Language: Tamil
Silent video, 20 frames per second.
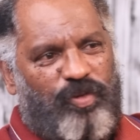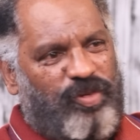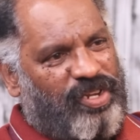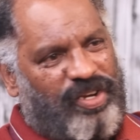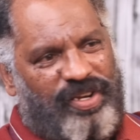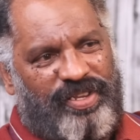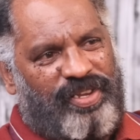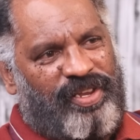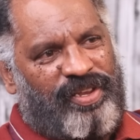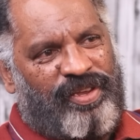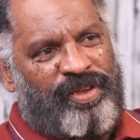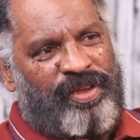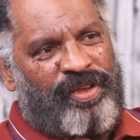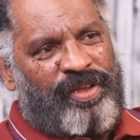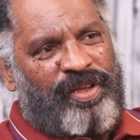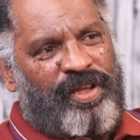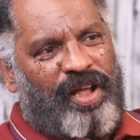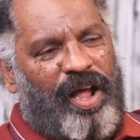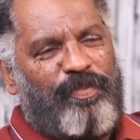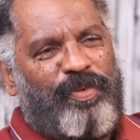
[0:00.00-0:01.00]
உதயநிதி
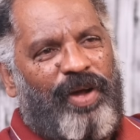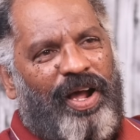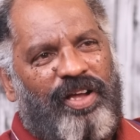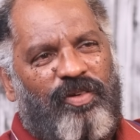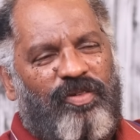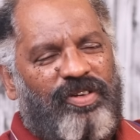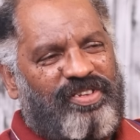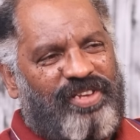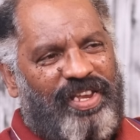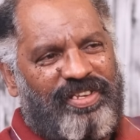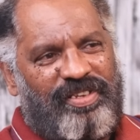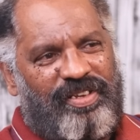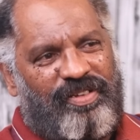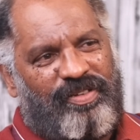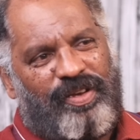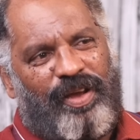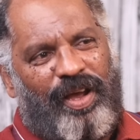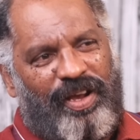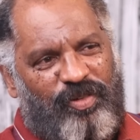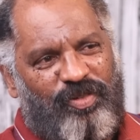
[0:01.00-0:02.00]
அப்போ அங்கே ஒரு
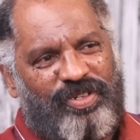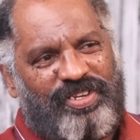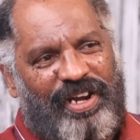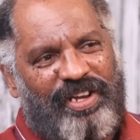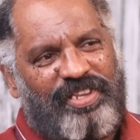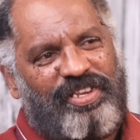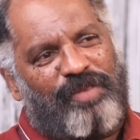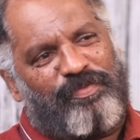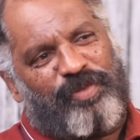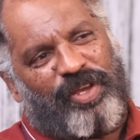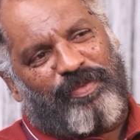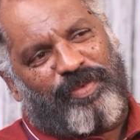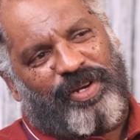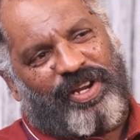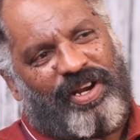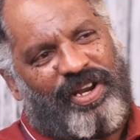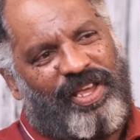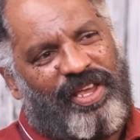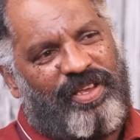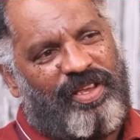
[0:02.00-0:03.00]
சத்தியம் அங்கே ஒரு சலசலப்பு
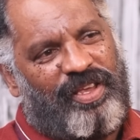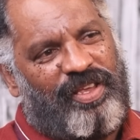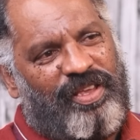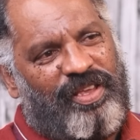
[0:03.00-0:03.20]
ஏற்படும்ல